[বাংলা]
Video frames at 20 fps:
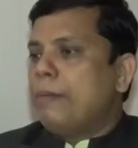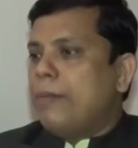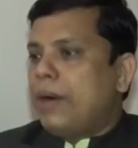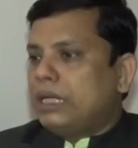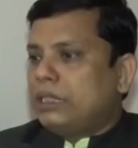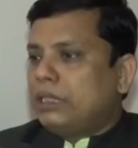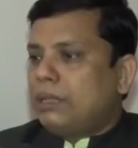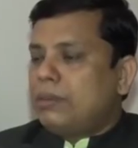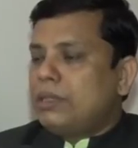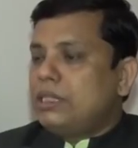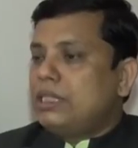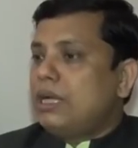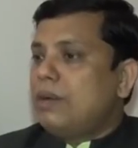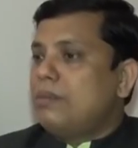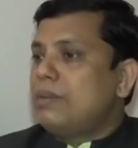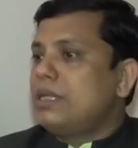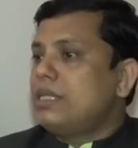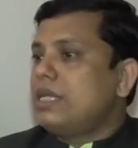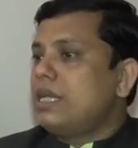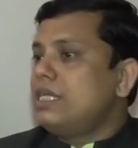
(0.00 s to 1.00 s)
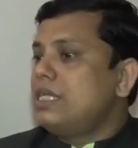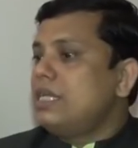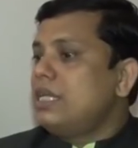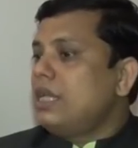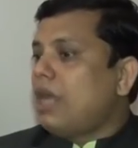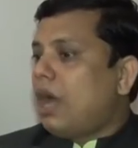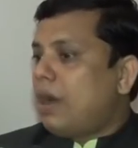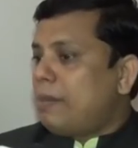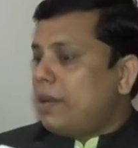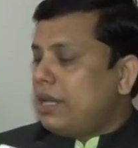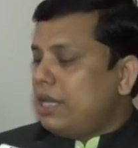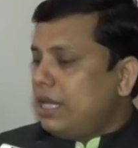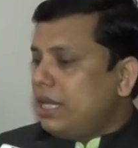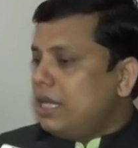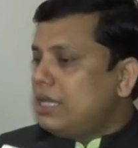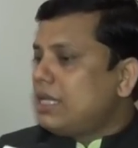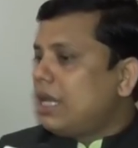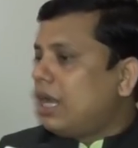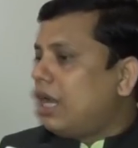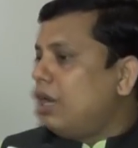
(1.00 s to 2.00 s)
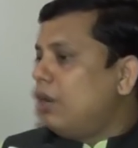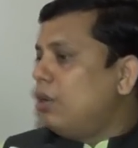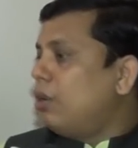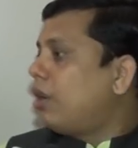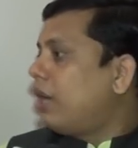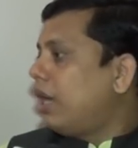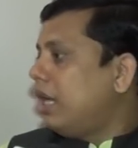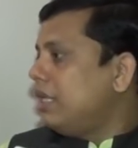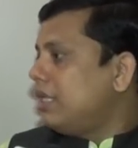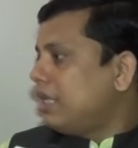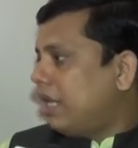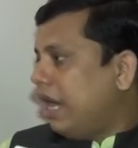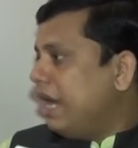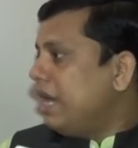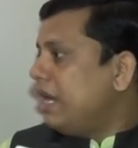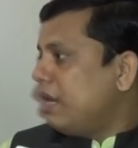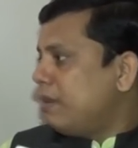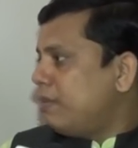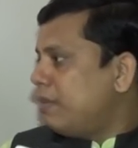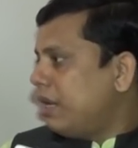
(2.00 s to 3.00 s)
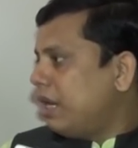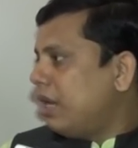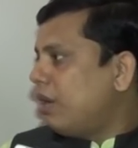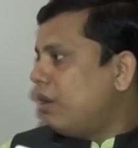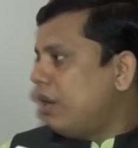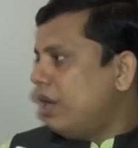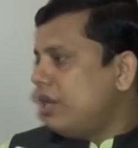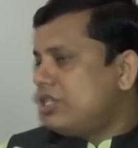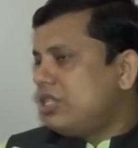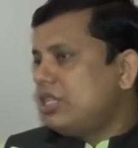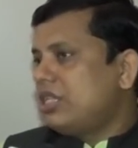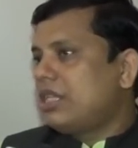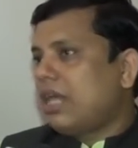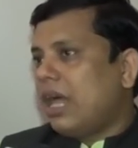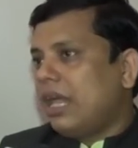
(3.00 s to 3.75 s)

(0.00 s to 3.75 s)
পাশাপাশি আমরা চাইছি আমাদের যারা লোকাল যারা এন্টারপ্রেনার রয়েছে